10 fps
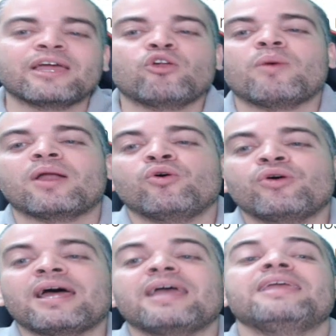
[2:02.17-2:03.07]
que lo
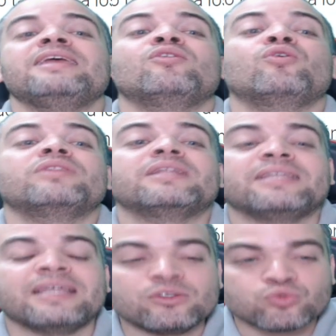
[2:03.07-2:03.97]
valora y donde
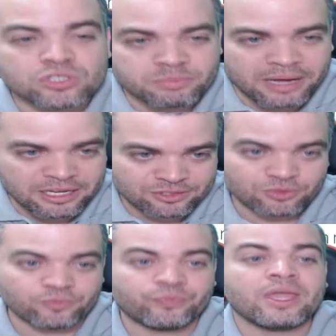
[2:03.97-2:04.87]
tienen su
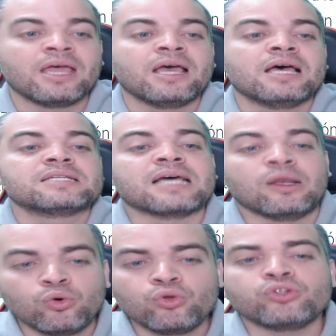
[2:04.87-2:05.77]
espacio.
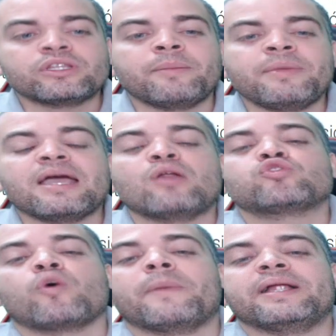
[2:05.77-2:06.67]
Saludo también a
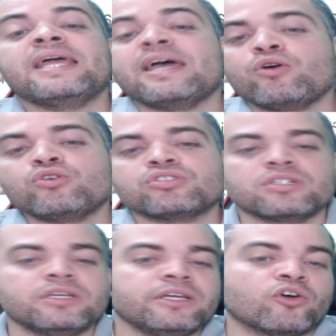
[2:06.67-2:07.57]
los compañeros,
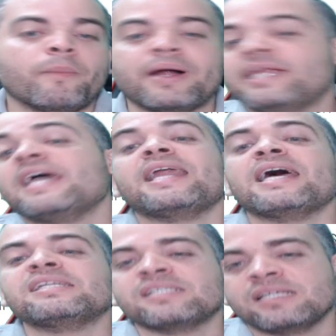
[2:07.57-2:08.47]

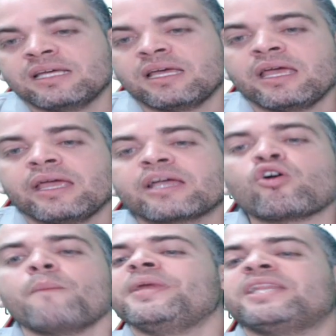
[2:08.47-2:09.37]
compañeras que
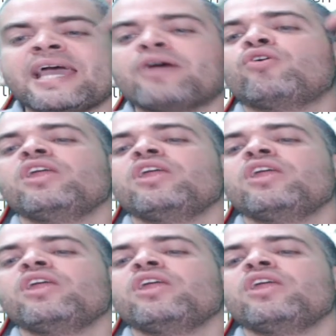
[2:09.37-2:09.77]
compitieron